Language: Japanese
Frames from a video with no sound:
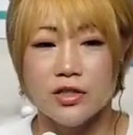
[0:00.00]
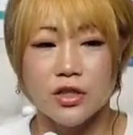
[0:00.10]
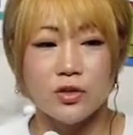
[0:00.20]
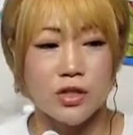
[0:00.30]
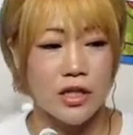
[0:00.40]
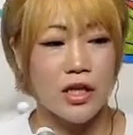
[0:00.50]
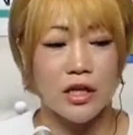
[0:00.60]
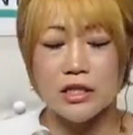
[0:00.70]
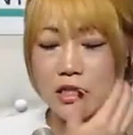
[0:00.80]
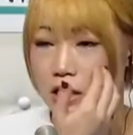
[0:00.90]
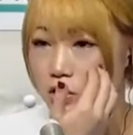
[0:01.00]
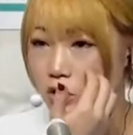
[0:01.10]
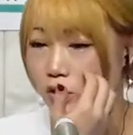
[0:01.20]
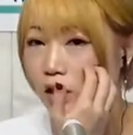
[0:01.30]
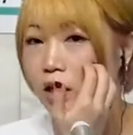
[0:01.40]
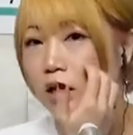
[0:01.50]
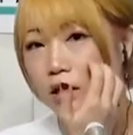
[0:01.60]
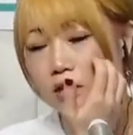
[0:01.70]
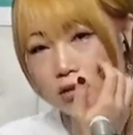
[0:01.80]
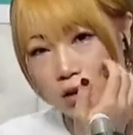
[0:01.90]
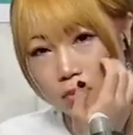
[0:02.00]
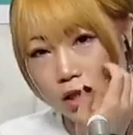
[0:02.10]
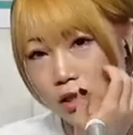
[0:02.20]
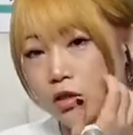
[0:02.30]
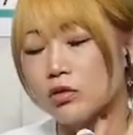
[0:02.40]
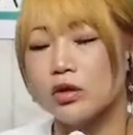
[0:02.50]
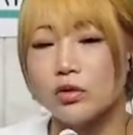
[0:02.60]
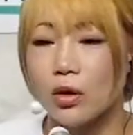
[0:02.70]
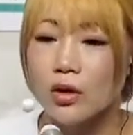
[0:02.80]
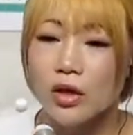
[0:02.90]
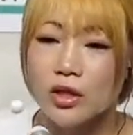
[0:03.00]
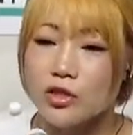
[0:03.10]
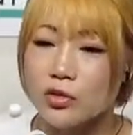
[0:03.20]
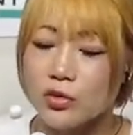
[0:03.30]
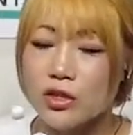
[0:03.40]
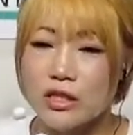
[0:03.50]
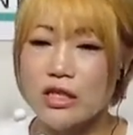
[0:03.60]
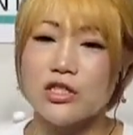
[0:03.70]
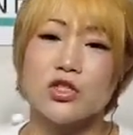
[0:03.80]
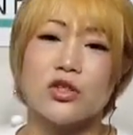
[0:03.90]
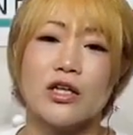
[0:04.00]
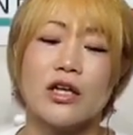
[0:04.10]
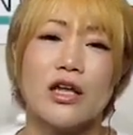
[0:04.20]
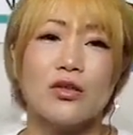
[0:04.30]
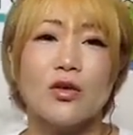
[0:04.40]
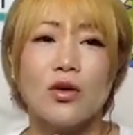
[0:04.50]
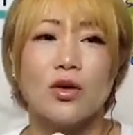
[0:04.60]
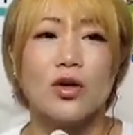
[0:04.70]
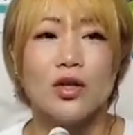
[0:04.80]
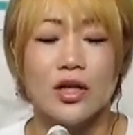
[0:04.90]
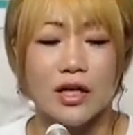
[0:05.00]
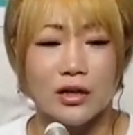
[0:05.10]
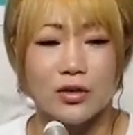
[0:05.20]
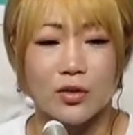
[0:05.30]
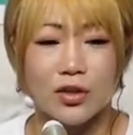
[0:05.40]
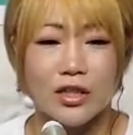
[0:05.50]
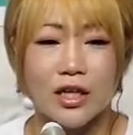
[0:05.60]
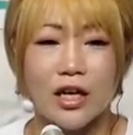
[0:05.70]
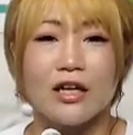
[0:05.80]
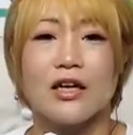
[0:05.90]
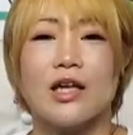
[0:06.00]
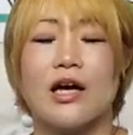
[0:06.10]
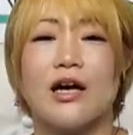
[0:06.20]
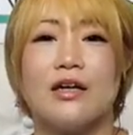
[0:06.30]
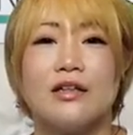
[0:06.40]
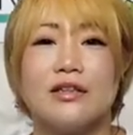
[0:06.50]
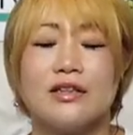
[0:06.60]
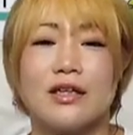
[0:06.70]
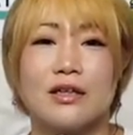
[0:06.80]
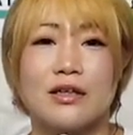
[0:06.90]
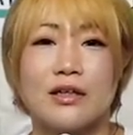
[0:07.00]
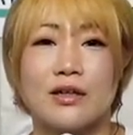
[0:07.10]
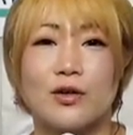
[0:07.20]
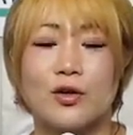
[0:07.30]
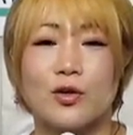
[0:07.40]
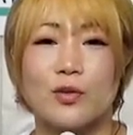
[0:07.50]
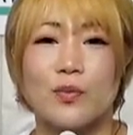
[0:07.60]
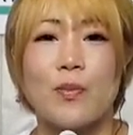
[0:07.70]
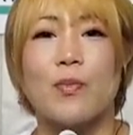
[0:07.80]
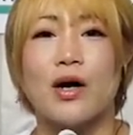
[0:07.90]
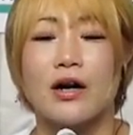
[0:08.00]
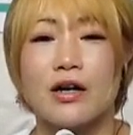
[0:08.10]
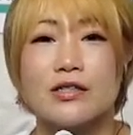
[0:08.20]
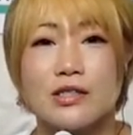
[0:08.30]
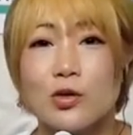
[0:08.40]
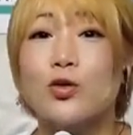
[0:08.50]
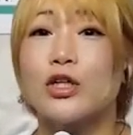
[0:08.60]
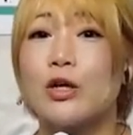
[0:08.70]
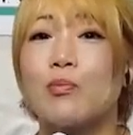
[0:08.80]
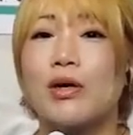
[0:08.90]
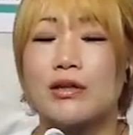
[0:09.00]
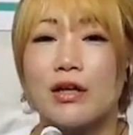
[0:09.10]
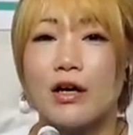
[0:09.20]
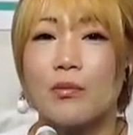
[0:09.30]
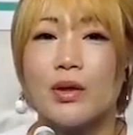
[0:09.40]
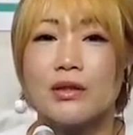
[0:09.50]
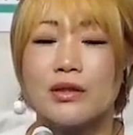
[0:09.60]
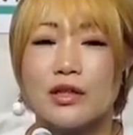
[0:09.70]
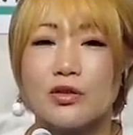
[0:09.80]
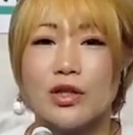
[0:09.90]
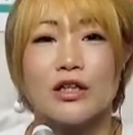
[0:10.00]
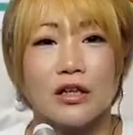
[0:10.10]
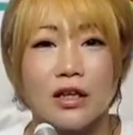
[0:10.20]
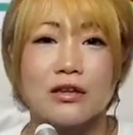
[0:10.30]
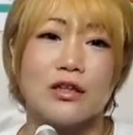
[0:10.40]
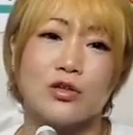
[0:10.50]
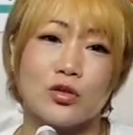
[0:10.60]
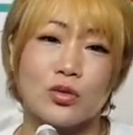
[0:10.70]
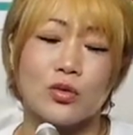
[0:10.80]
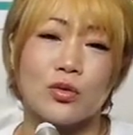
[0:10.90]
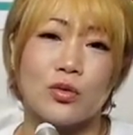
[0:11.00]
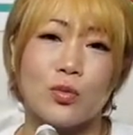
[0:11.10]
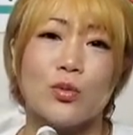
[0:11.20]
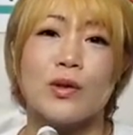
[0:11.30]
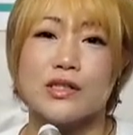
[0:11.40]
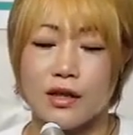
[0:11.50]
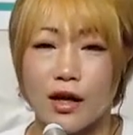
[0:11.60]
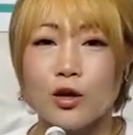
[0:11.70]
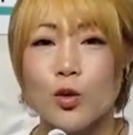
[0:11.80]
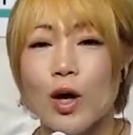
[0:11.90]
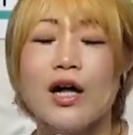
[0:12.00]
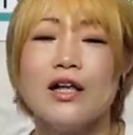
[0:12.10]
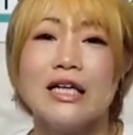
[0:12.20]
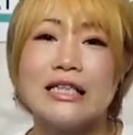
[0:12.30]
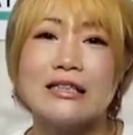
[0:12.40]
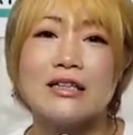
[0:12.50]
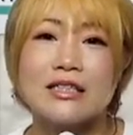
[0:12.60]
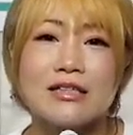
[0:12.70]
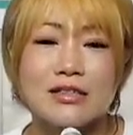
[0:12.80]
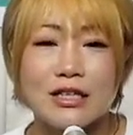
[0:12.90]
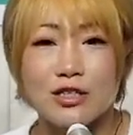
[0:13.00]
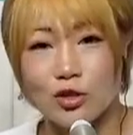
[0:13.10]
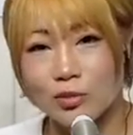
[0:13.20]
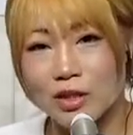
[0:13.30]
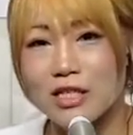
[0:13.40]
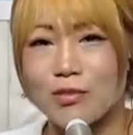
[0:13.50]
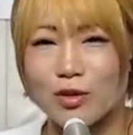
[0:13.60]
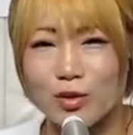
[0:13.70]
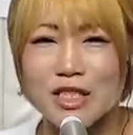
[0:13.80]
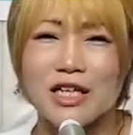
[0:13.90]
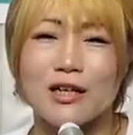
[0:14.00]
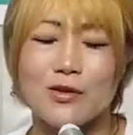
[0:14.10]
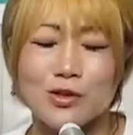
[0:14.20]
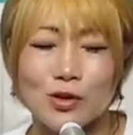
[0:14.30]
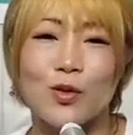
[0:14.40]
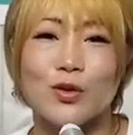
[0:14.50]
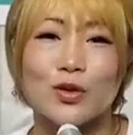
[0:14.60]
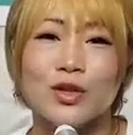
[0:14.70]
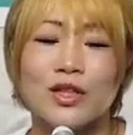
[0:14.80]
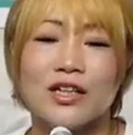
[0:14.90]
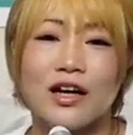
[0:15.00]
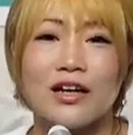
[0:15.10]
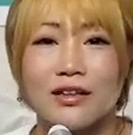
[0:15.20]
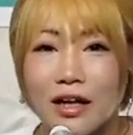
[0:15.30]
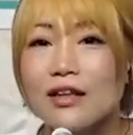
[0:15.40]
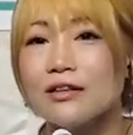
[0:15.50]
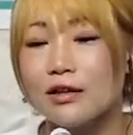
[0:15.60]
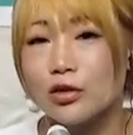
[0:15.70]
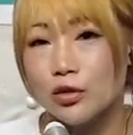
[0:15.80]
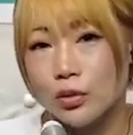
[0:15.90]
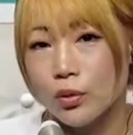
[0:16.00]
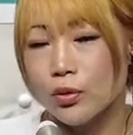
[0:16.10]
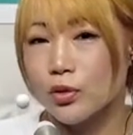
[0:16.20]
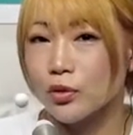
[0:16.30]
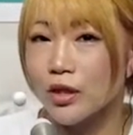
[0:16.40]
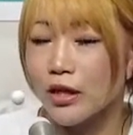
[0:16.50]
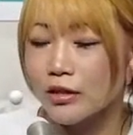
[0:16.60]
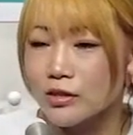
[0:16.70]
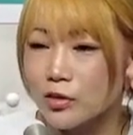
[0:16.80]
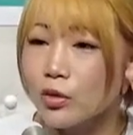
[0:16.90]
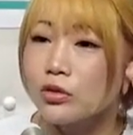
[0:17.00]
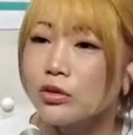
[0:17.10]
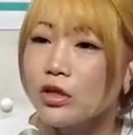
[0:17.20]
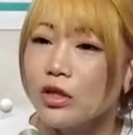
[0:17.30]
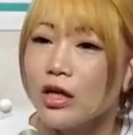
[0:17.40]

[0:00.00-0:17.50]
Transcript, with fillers: 次の世代が2017年なんですね、ビギニングで言うと。その2017年の、イケイケな、メンバーがすごく引っ張って頑張ってくれたなっていうのと思いましたね。あとは参戦選手の皆様のお力をすごく借りたなっていう興行で、すごく、